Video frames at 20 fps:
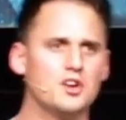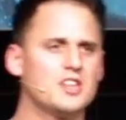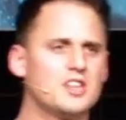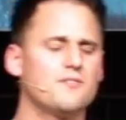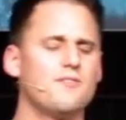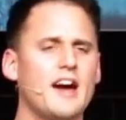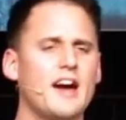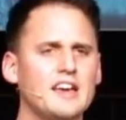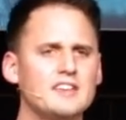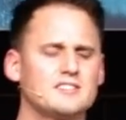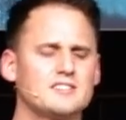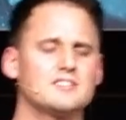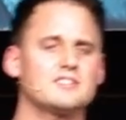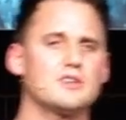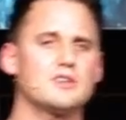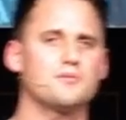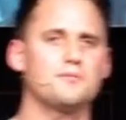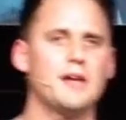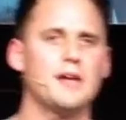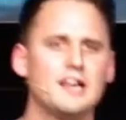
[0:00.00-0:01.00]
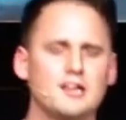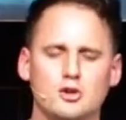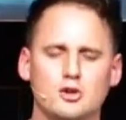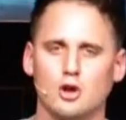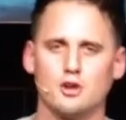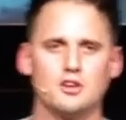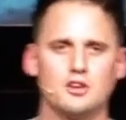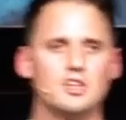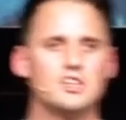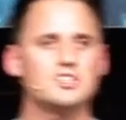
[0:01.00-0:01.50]
und ich weiß, es gefällt
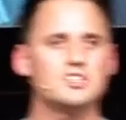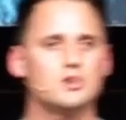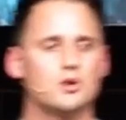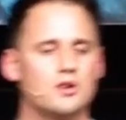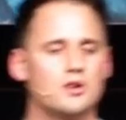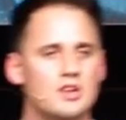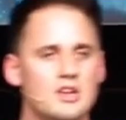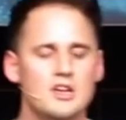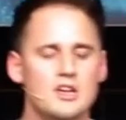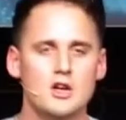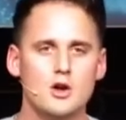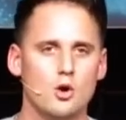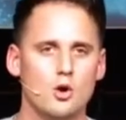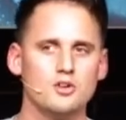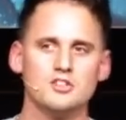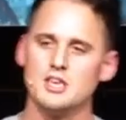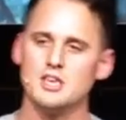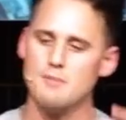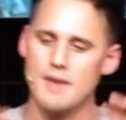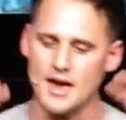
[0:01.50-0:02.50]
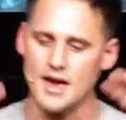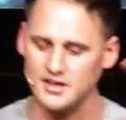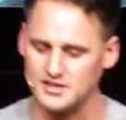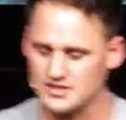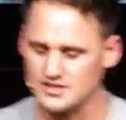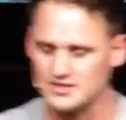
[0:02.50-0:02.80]
Gott nicht und, und je mehr ich